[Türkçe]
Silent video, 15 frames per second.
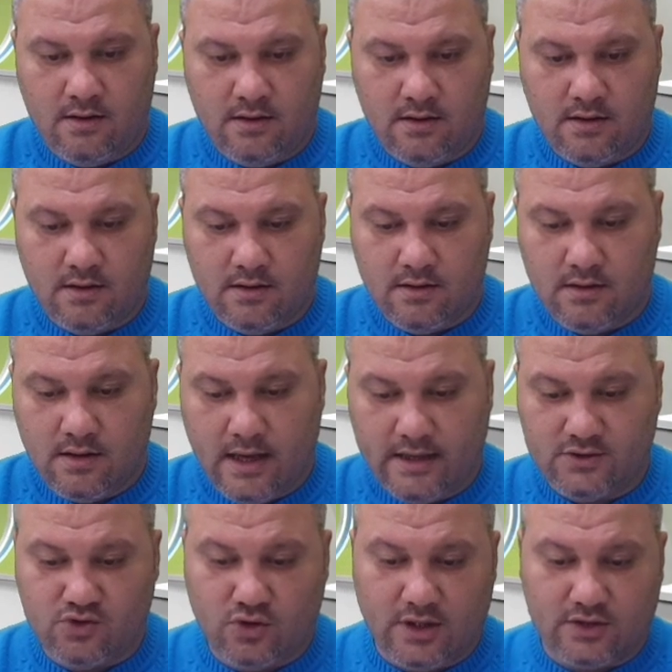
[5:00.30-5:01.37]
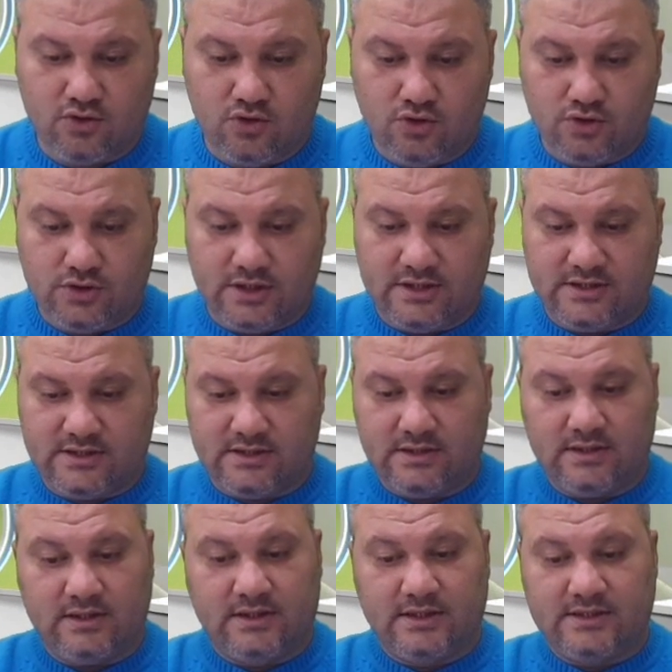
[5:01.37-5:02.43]
e, en son hatırlıyorsanız
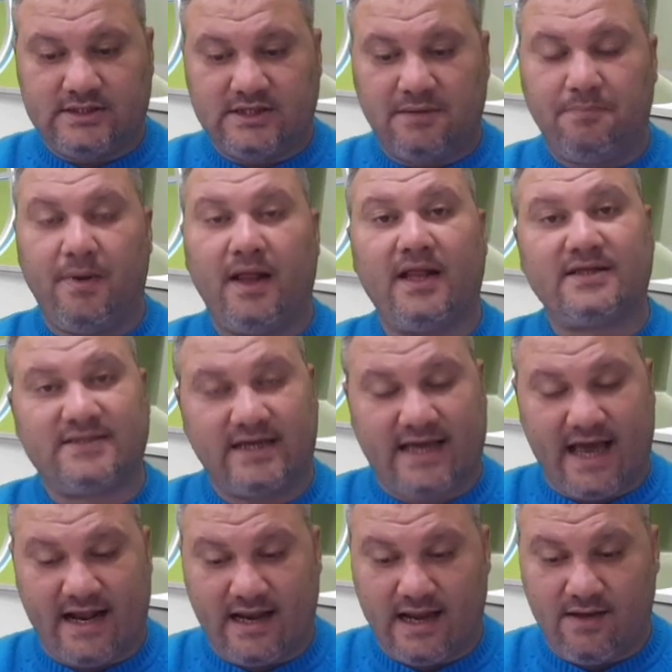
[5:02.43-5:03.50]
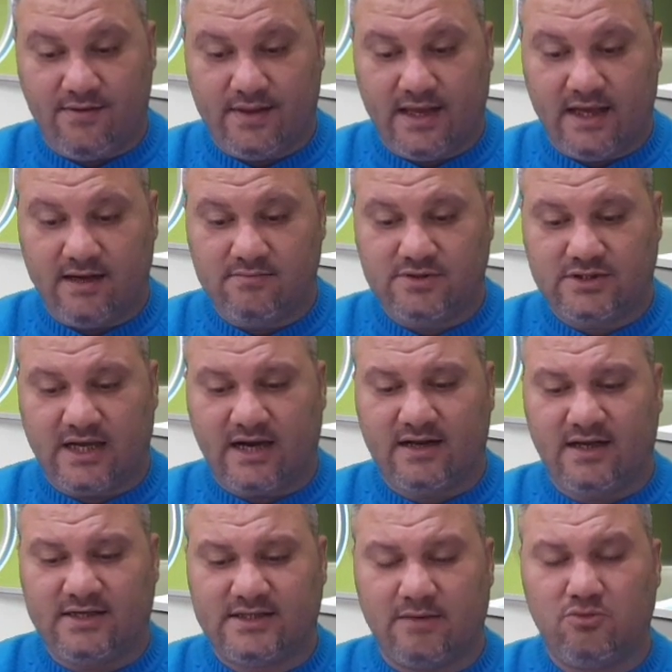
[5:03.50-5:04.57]
Crystal Palace'a kendi evinde yenilmişti.
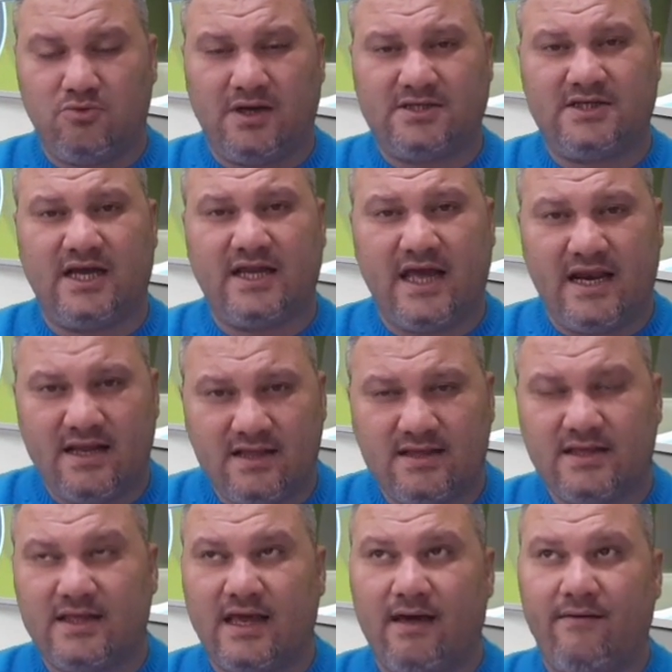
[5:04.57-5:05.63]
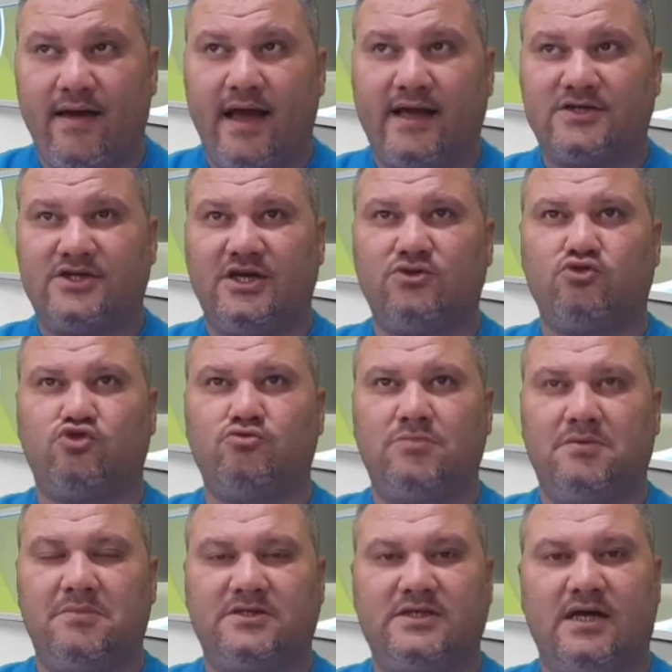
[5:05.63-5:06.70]
Arkadaşlar bu maçlar yenildi diye veya şey
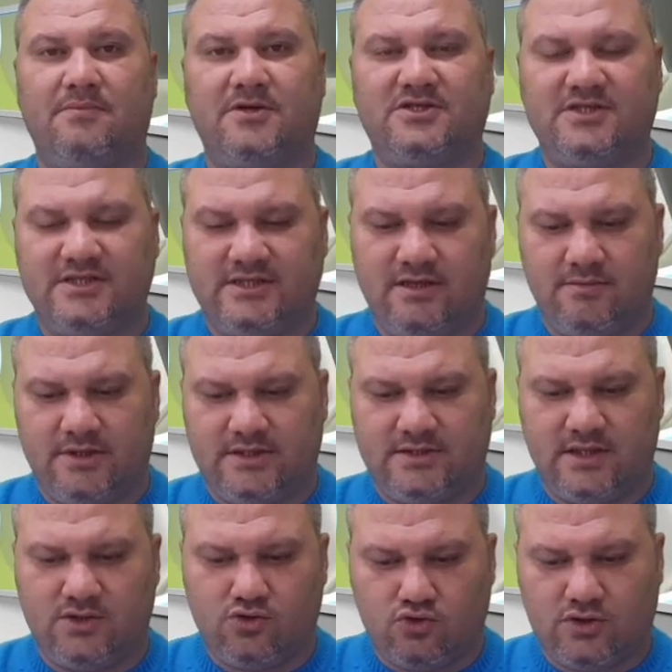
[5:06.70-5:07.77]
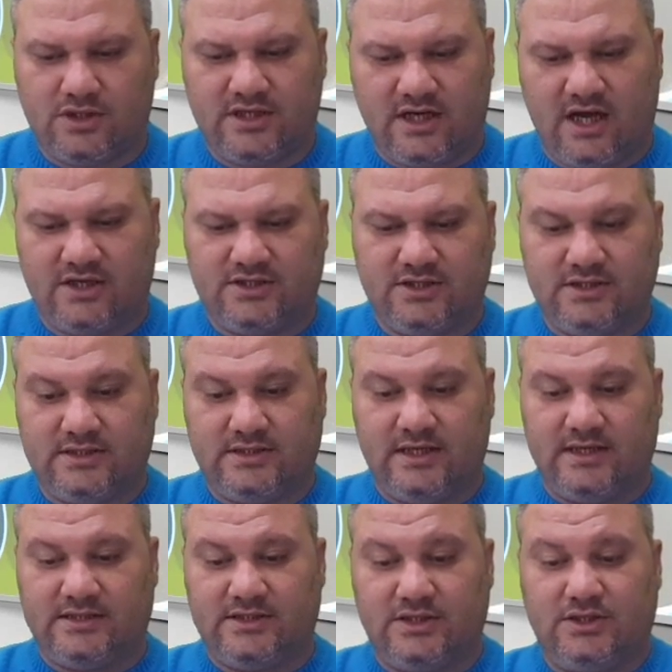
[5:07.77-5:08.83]
düşünmeyin. Mesela maçı izleyemediyseniz özetini açın
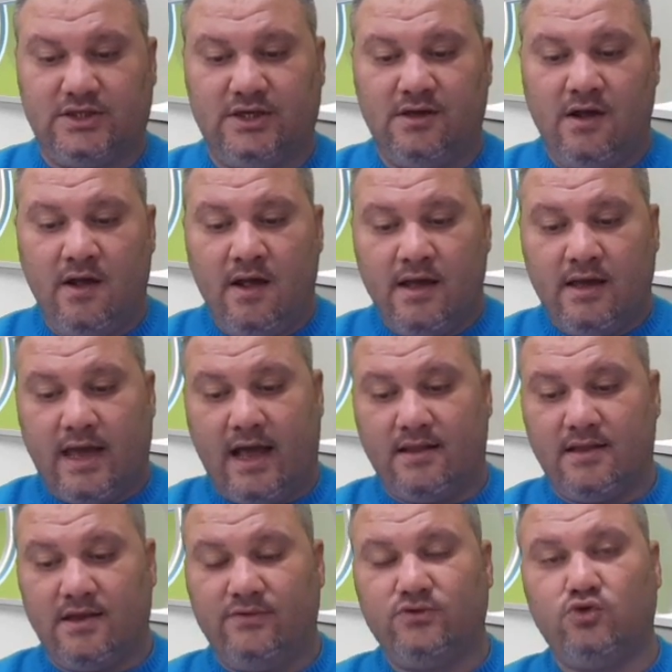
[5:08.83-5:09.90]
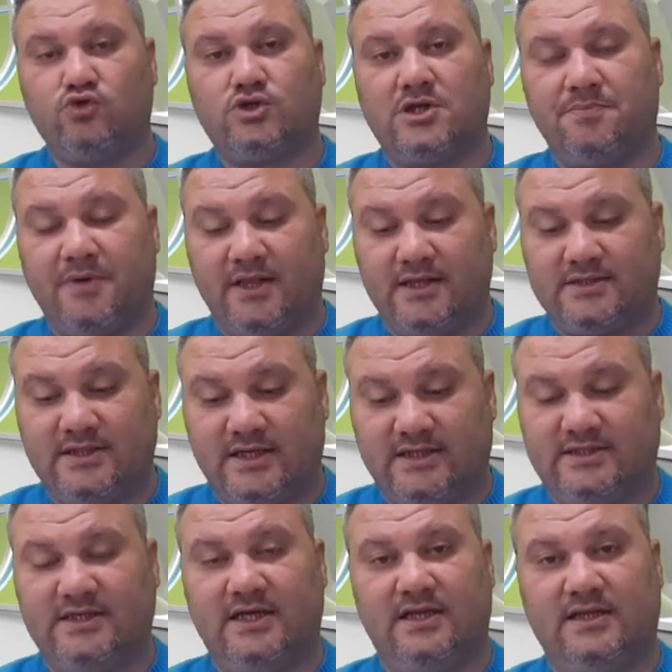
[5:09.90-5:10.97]
izleyin. City kendi evinde 3-2 Palace'a
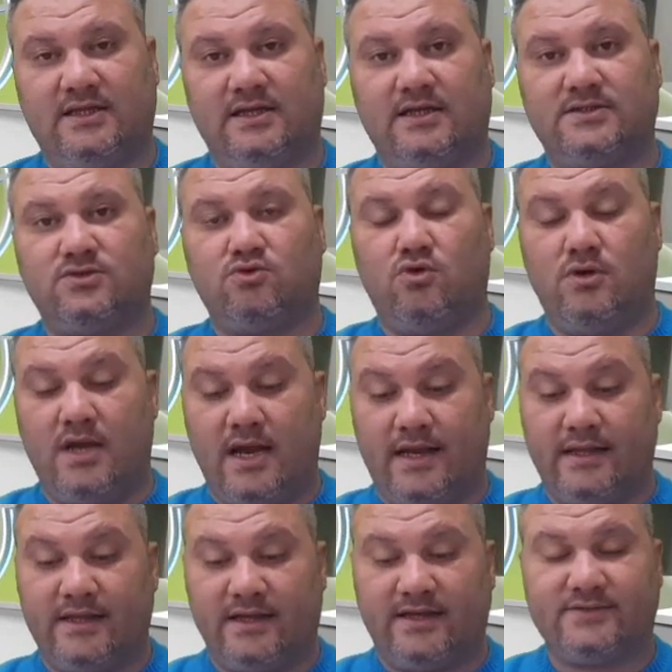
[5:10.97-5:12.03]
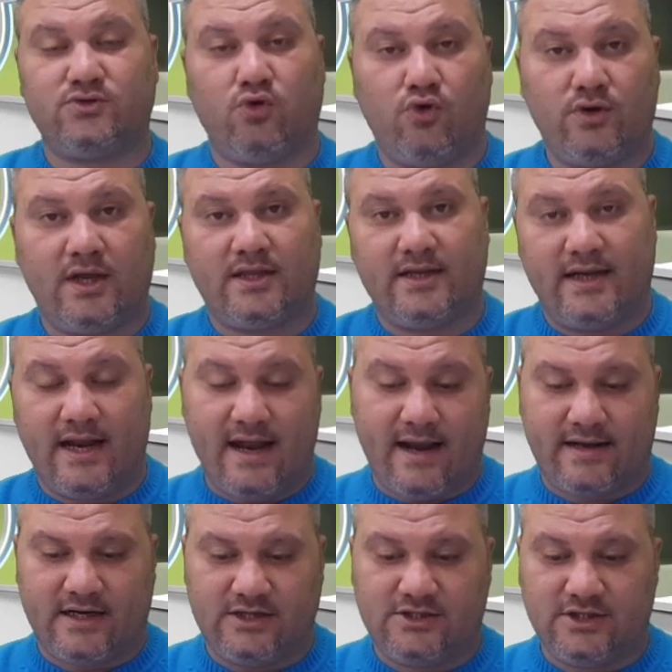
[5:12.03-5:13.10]
nasıl yenildi? Nasıl goller yedi? Nasıl oynadı?
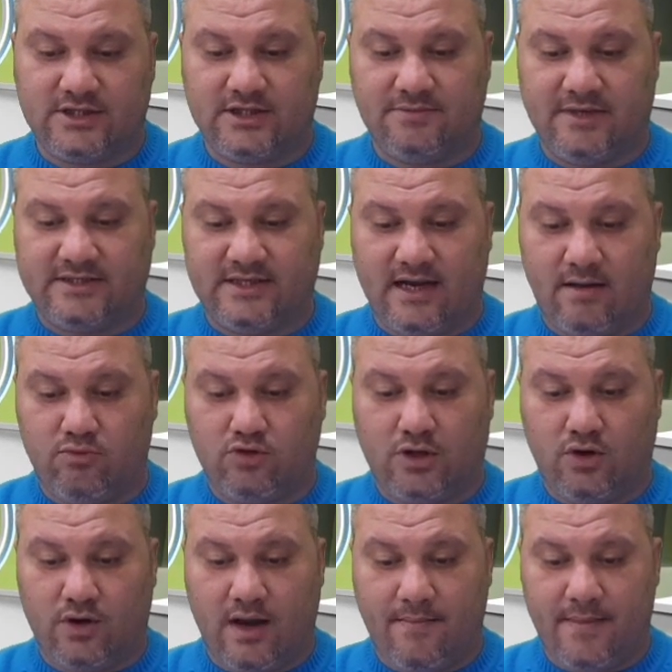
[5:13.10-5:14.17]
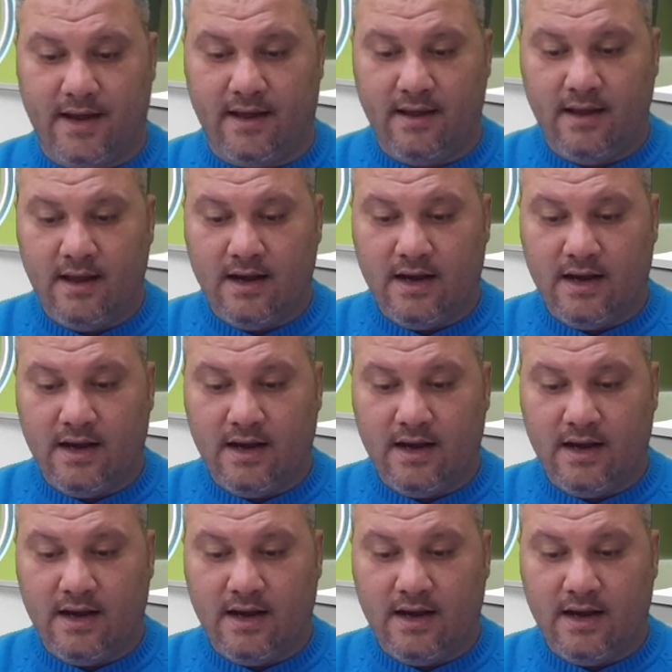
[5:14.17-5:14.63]
Neler kaçırdı? Mesela bunlar önemli.